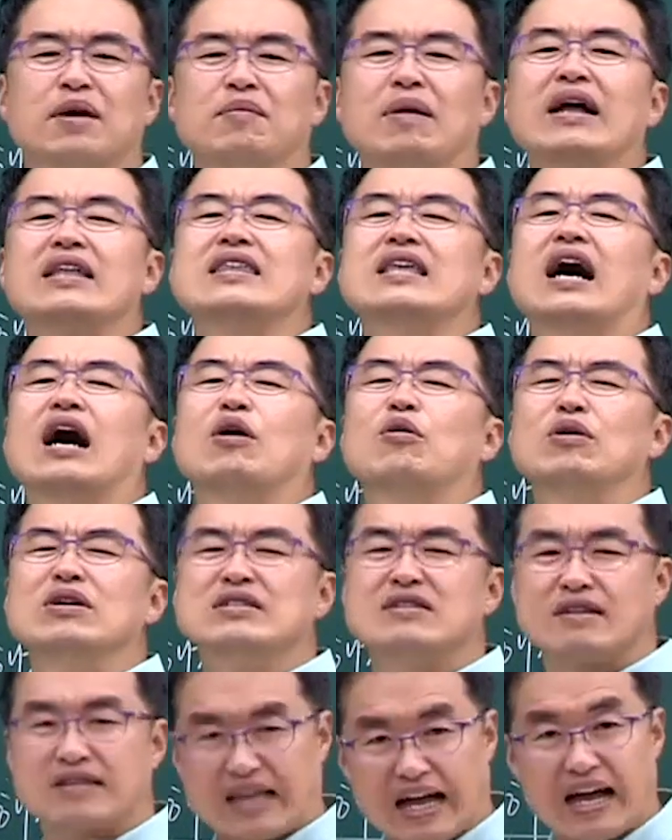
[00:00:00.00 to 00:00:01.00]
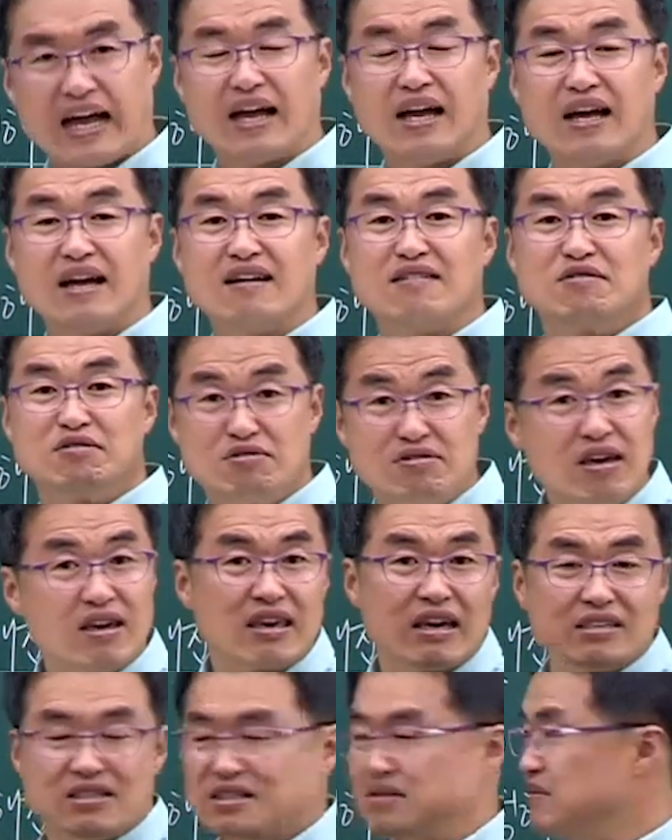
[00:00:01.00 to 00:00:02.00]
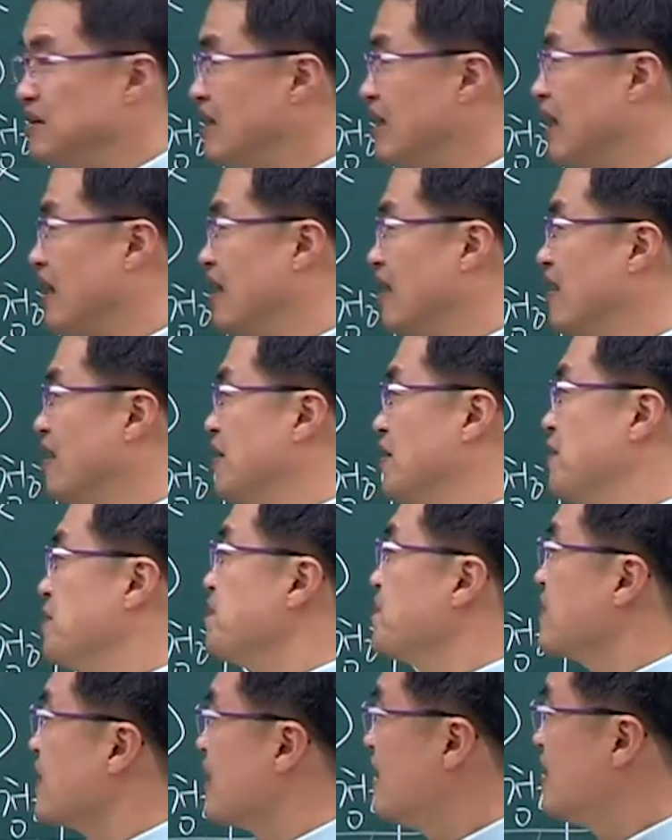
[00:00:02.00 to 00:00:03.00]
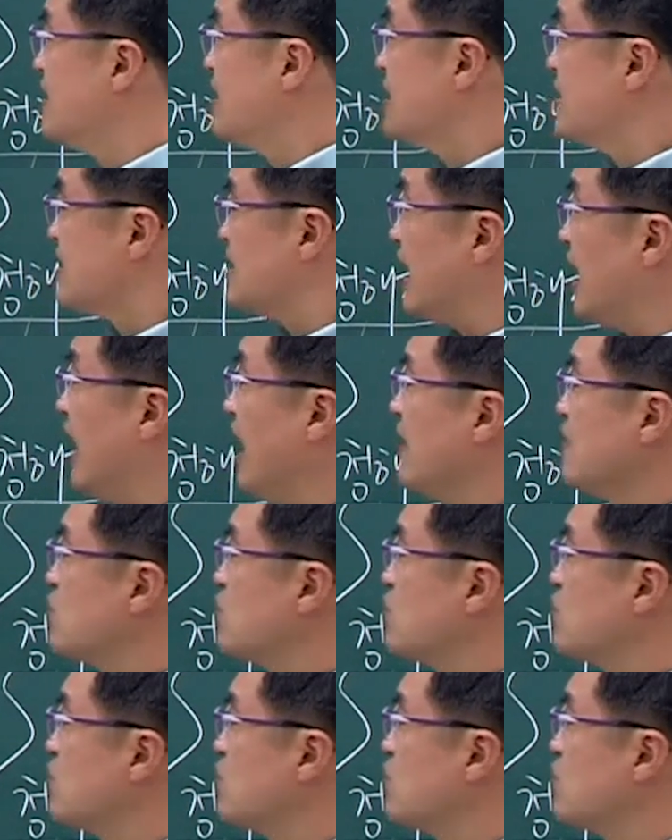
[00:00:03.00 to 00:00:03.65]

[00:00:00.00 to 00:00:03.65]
맡아하고 있었다. 그 얘기야 지금 이게. 자,